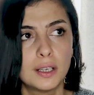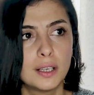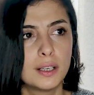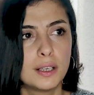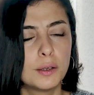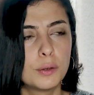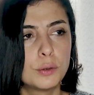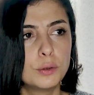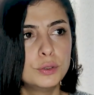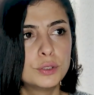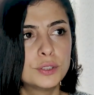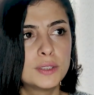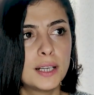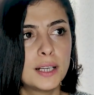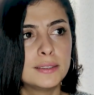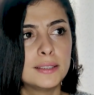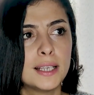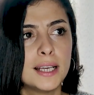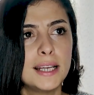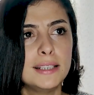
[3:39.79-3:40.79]
O yüzden
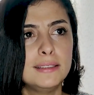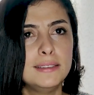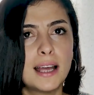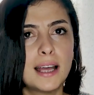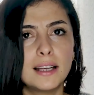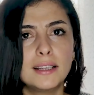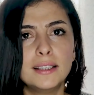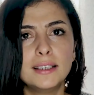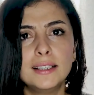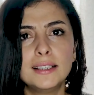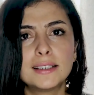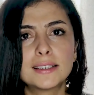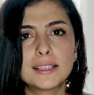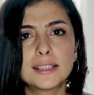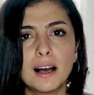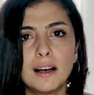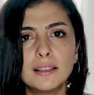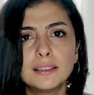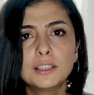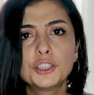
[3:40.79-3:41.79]
e,
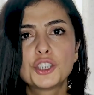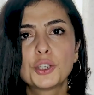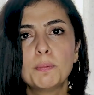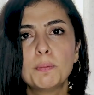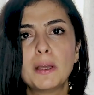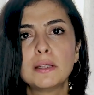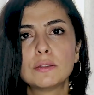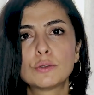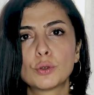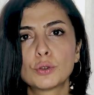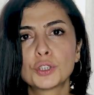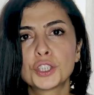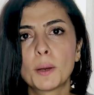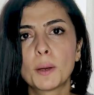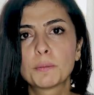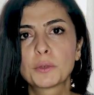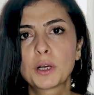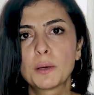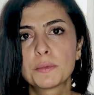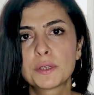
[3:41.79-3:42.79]
sadece mentor
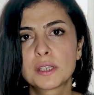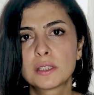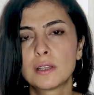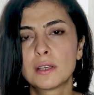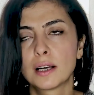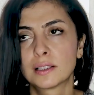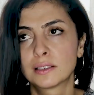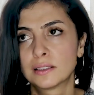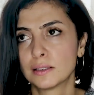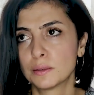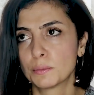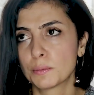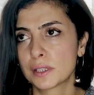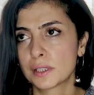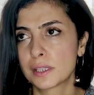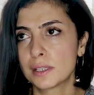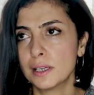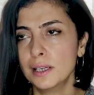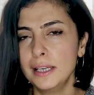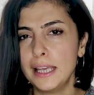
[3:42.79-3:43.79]
şapkamızı
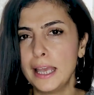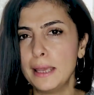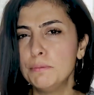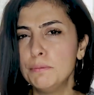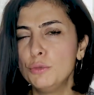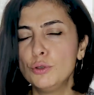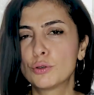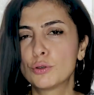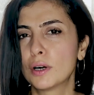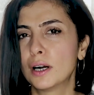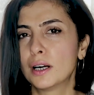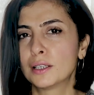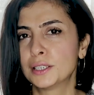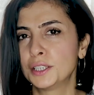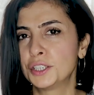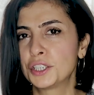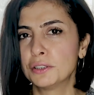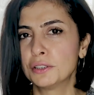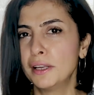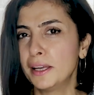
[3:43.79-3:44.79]
taktığımızda en büyük
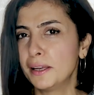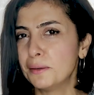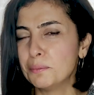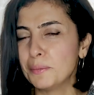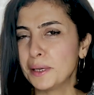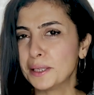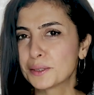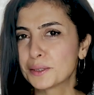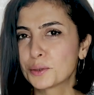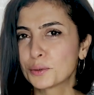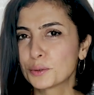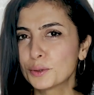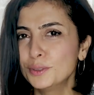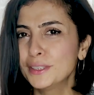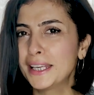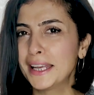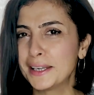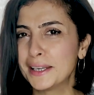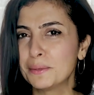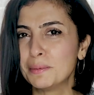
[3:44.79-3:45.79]
aracı mentorun?
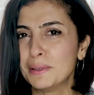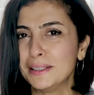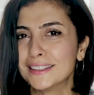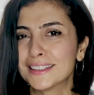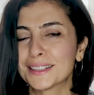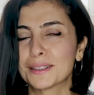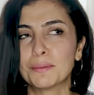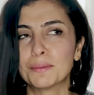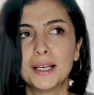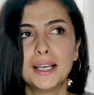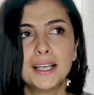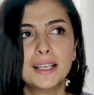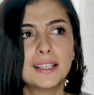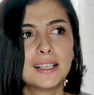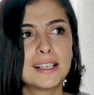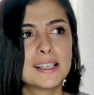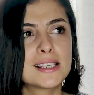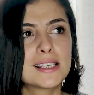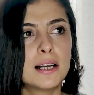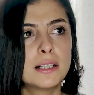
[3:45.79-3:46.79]
Geri bildirim.
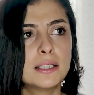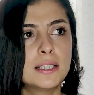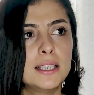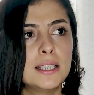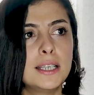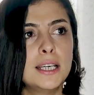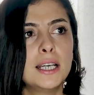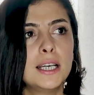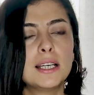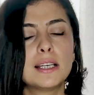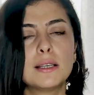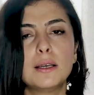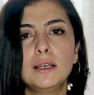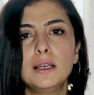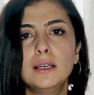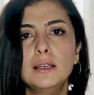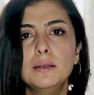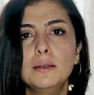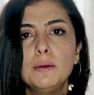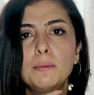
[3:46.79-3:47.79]
Sanki
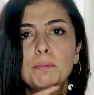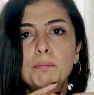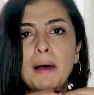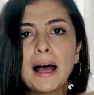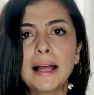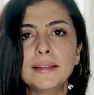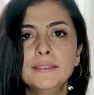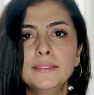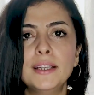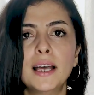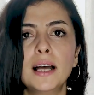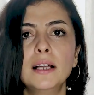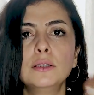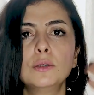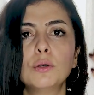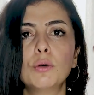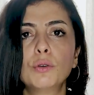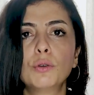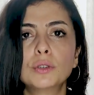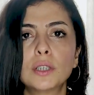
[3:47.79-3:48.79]
e, benden
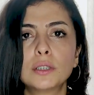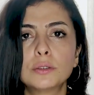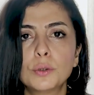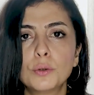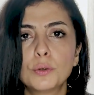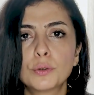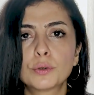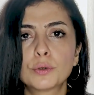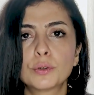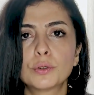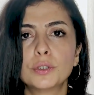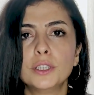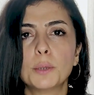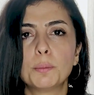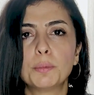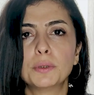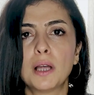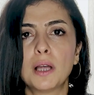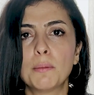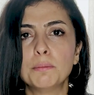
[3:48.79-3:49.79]
ona doğru
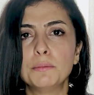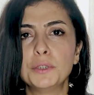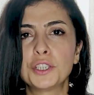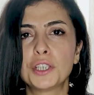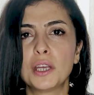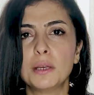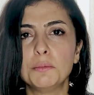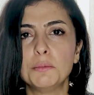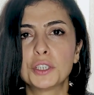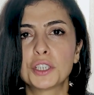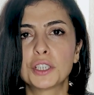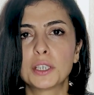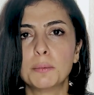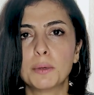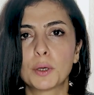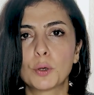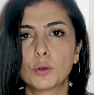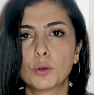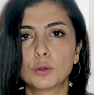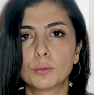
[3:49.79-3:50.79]
yapılan bir şeymiş gibi
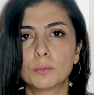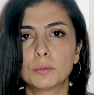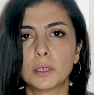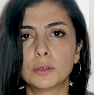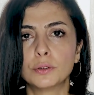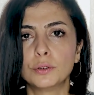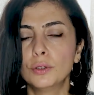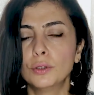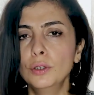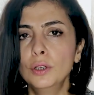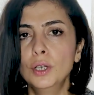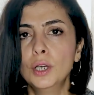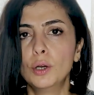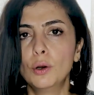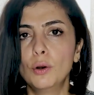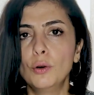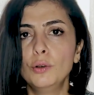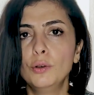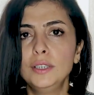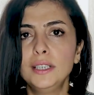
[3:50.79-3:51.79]
konumlanıyor.
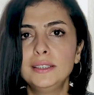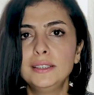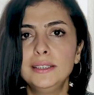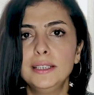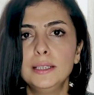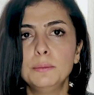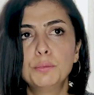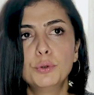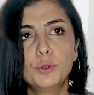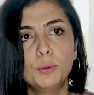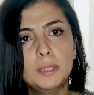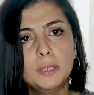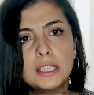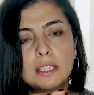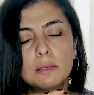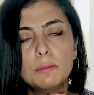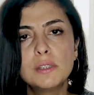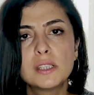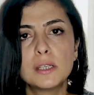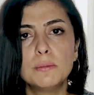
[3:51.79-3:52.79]
Öyle değil. Bu
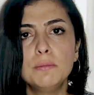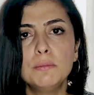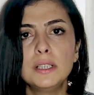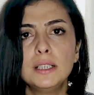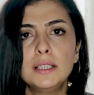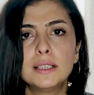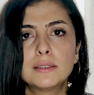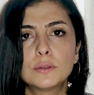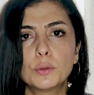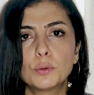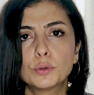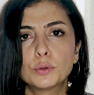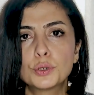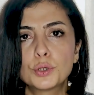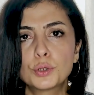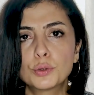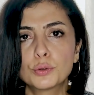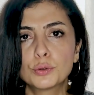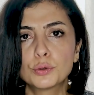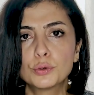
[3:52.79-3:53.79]
ikimizin birlikte
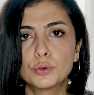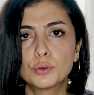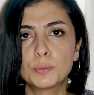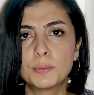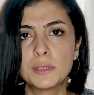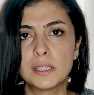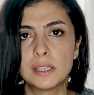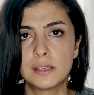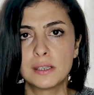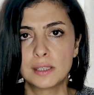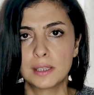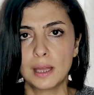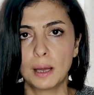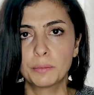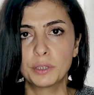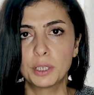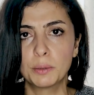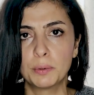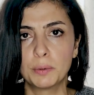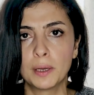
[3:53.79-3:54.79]
oluşturduğu bir sistem
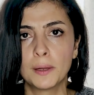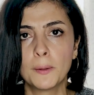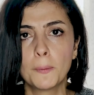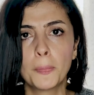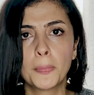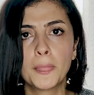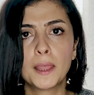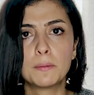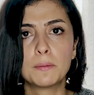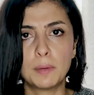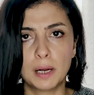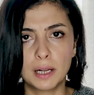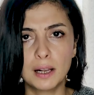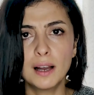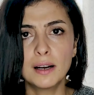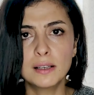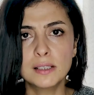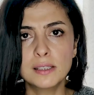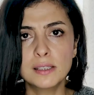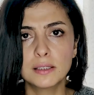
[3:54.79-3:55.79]
gibi
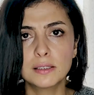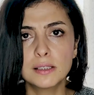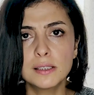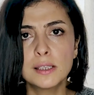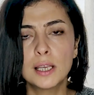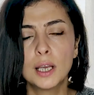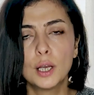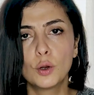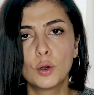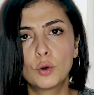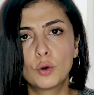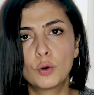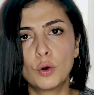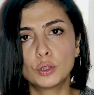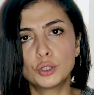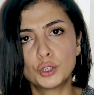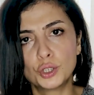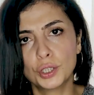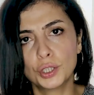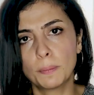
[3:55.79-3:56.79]
bakarsanız koç
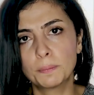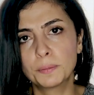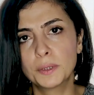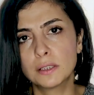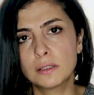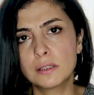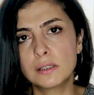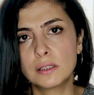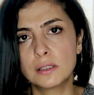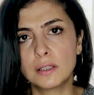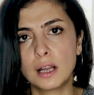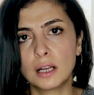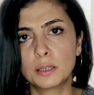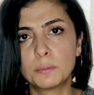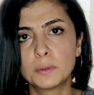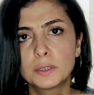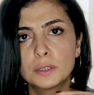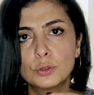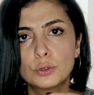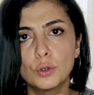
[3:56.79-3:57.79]
şapkanızı
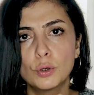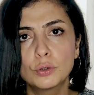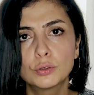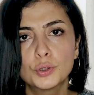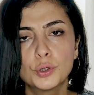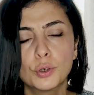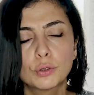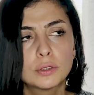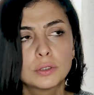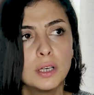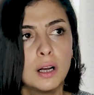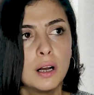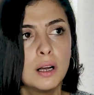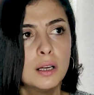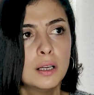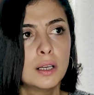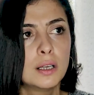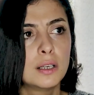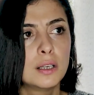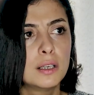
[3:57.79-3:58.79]
takmanız çok çok daha
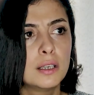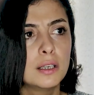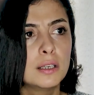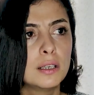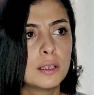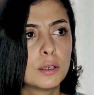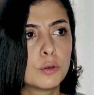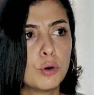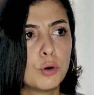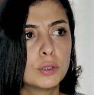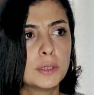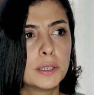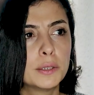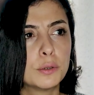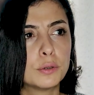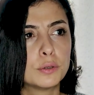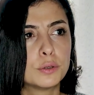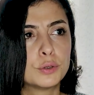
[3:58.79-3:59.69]
e, kolay olur.